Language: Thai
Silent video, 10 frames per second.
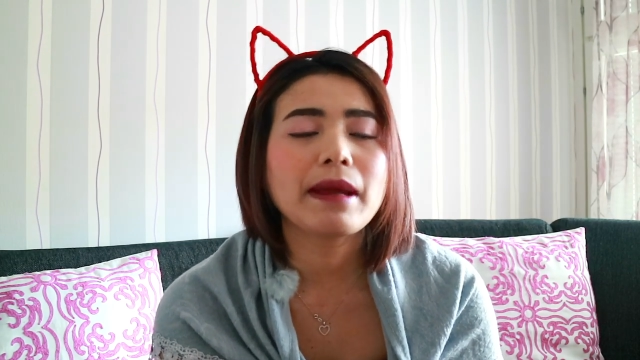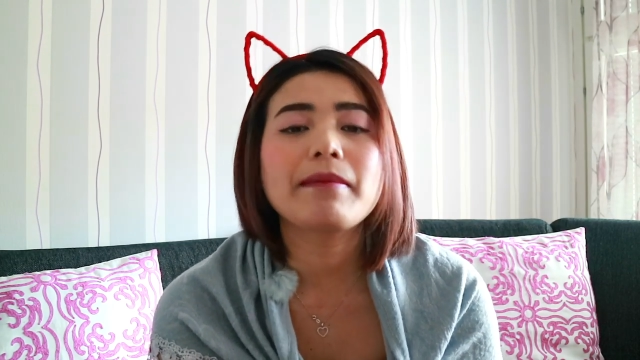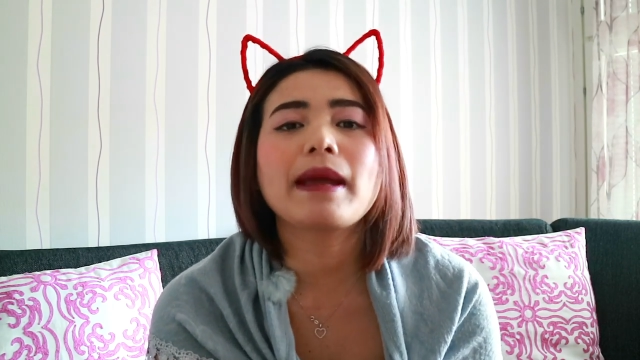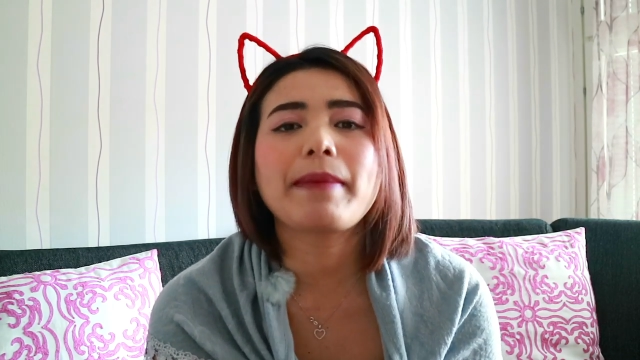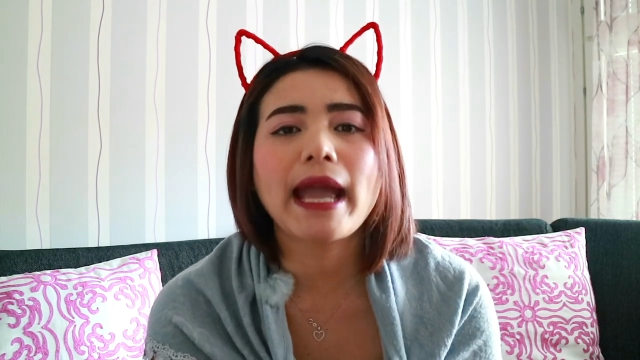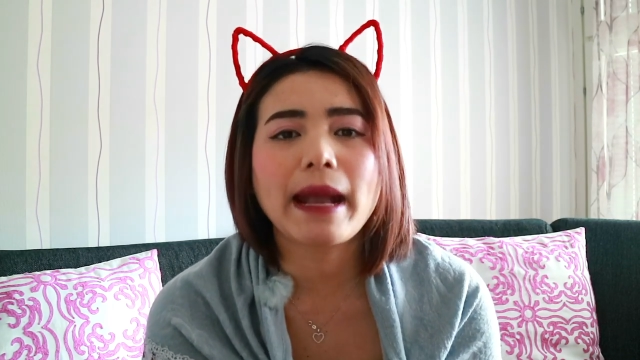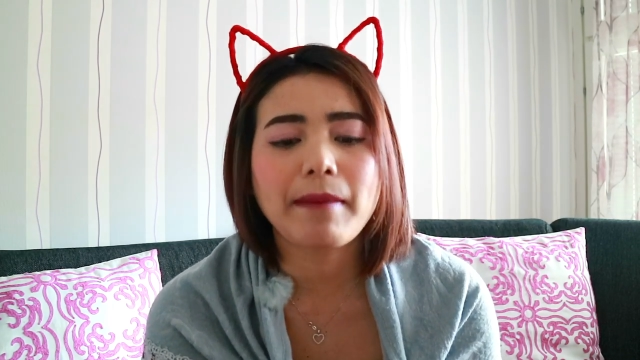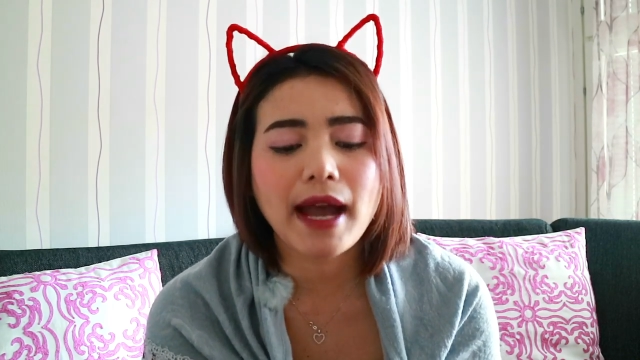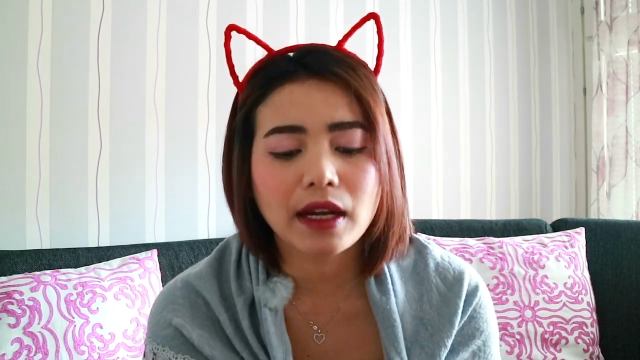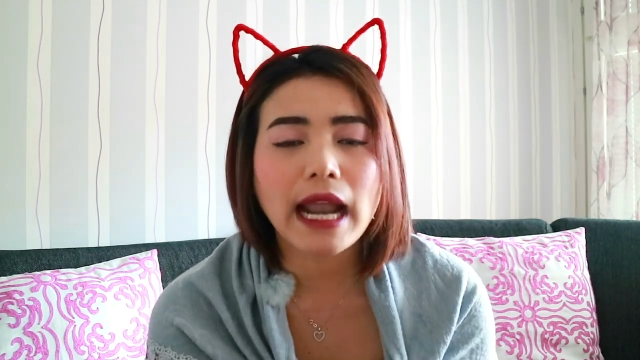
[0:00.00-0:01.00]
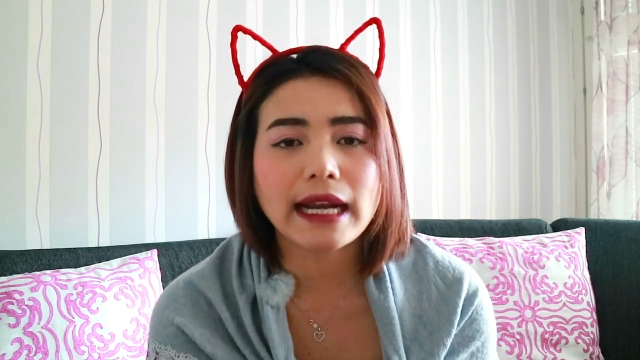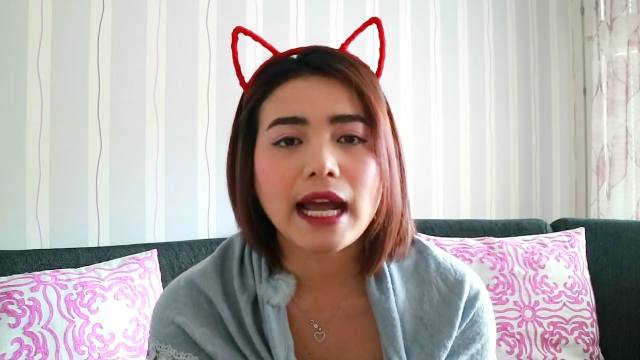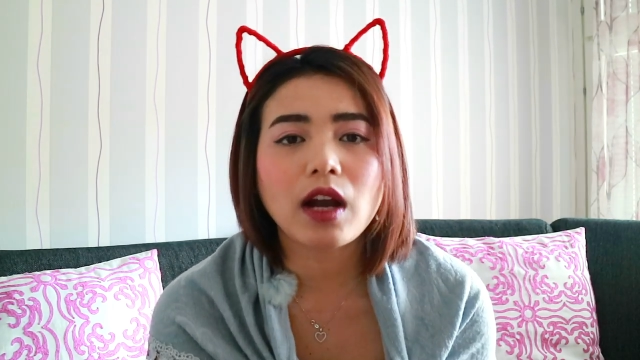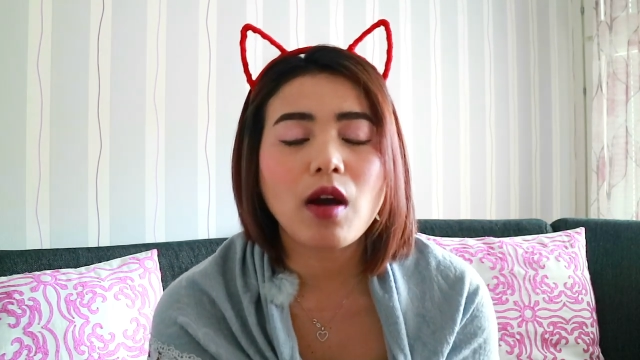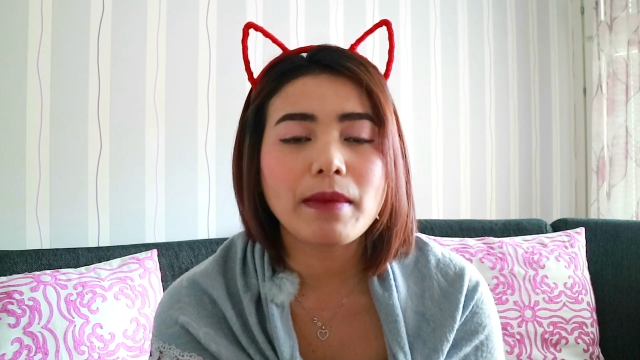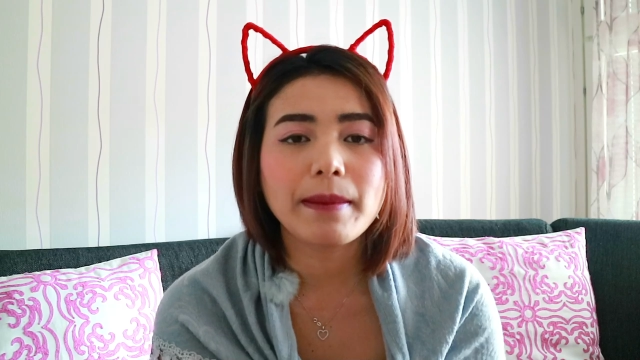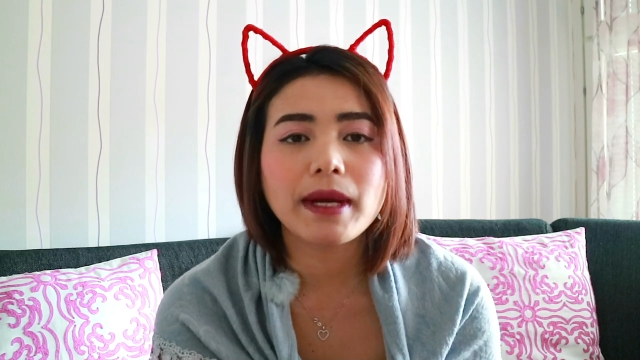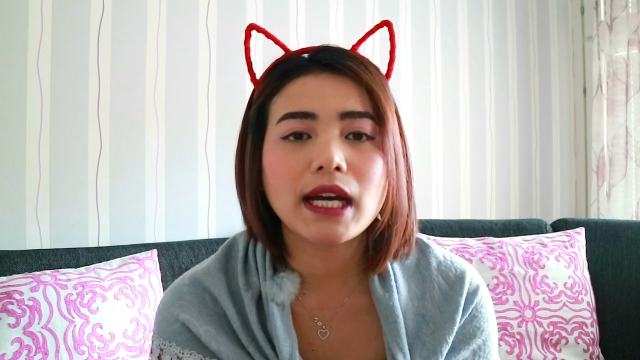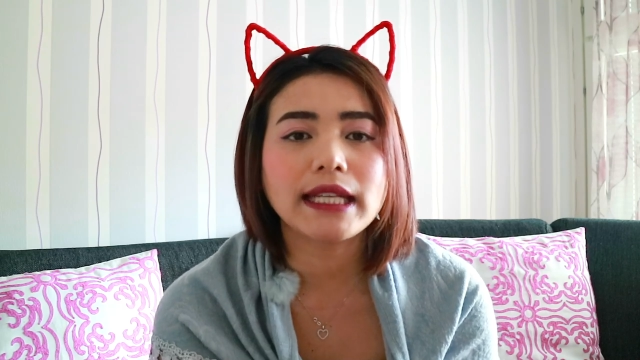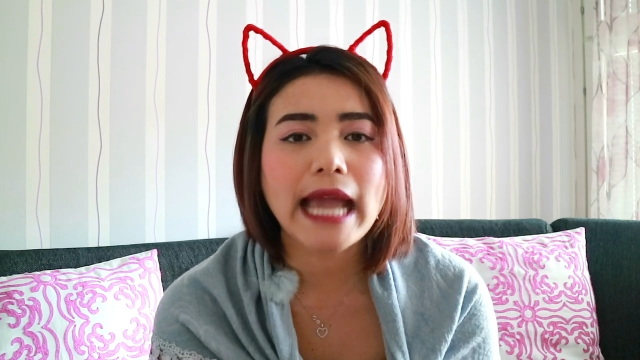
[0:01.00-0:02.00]
ไม่ไม่แพงมากหลังนะคะก็มี
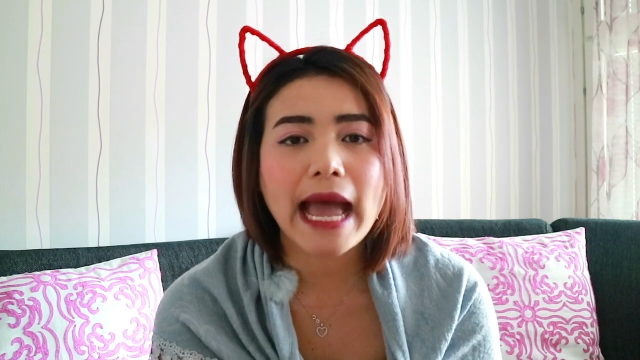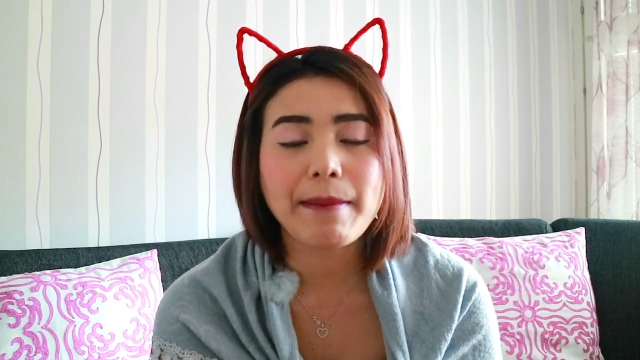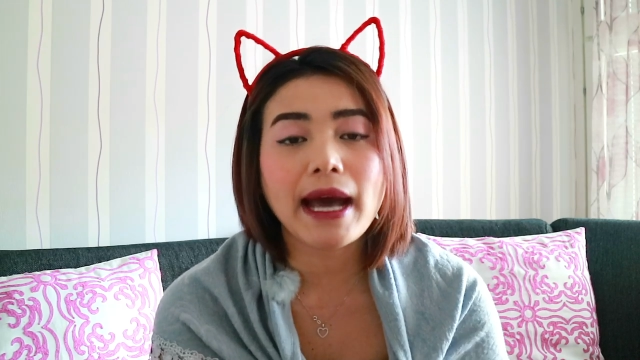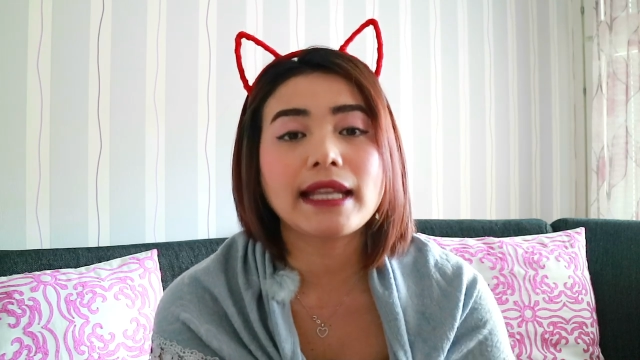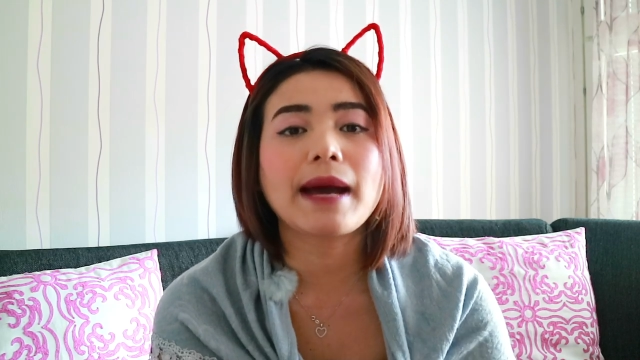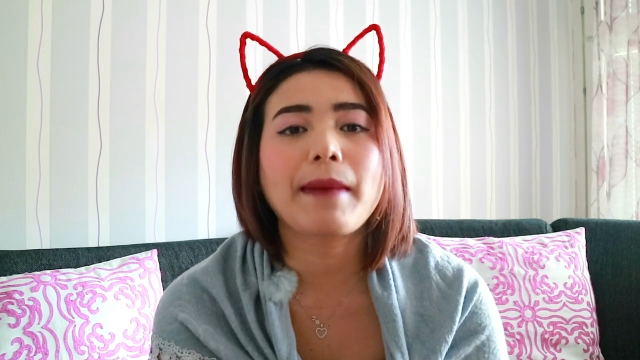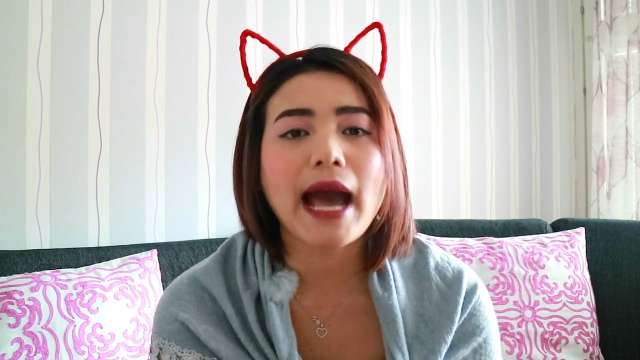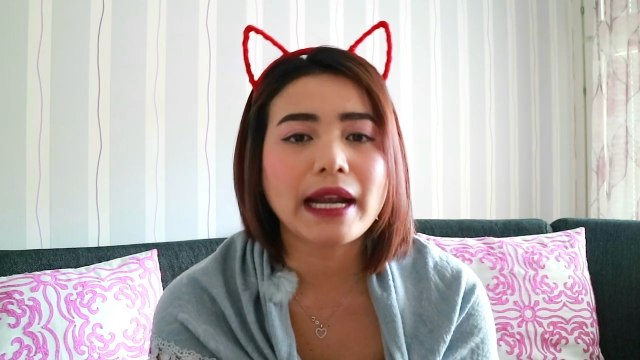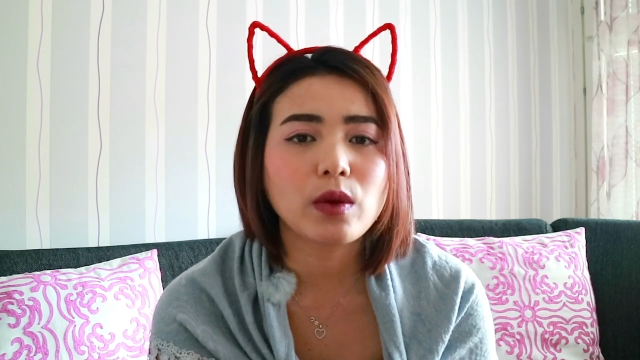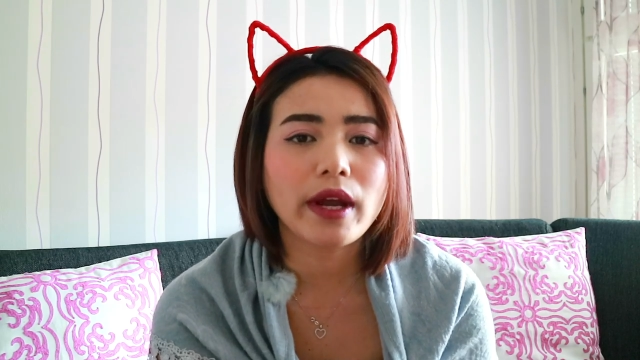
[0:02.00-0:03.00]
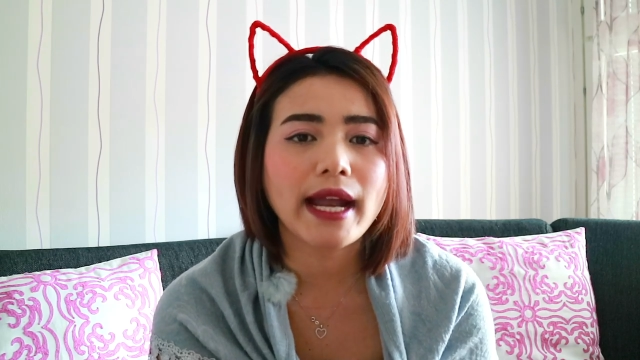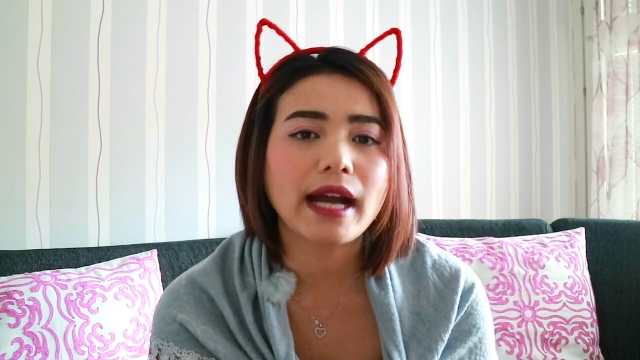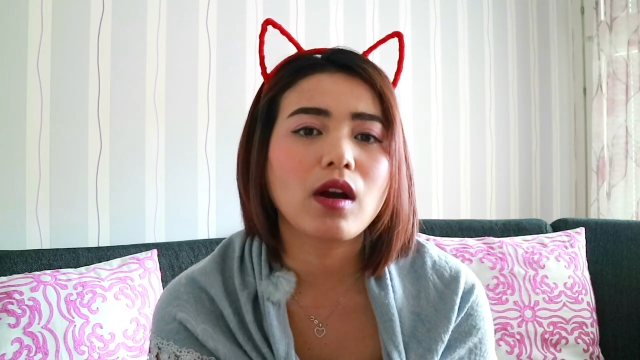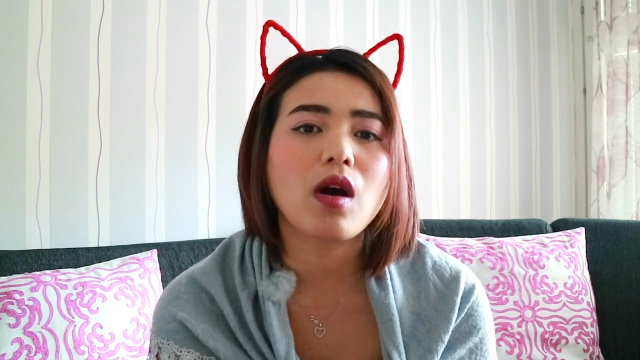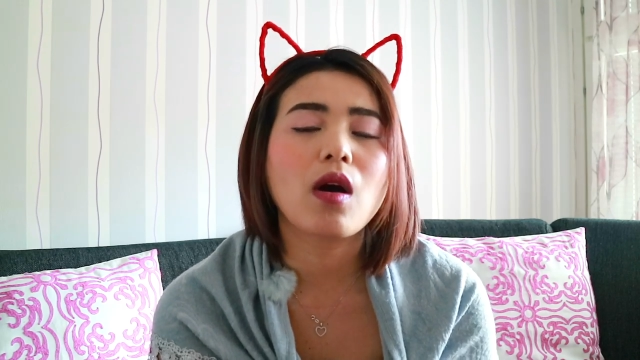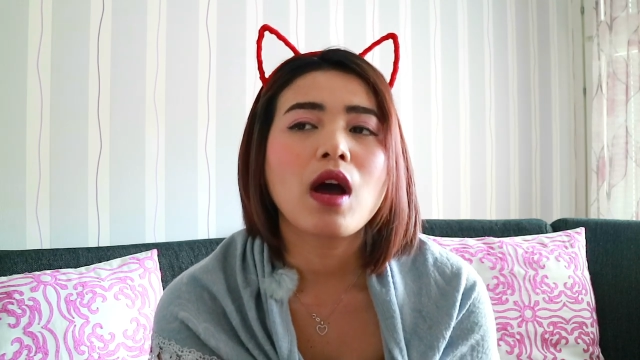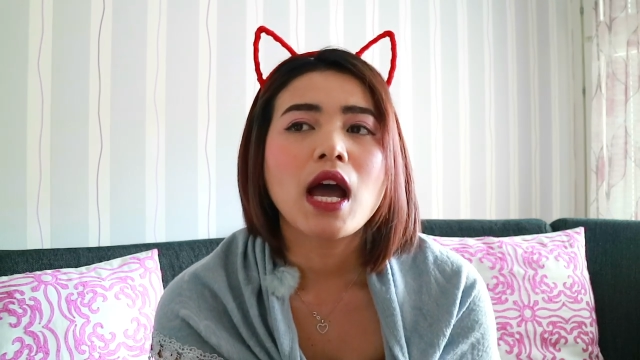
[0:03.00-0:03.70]
เพื่อนย้ายมาทำงานด้วยนะคะก็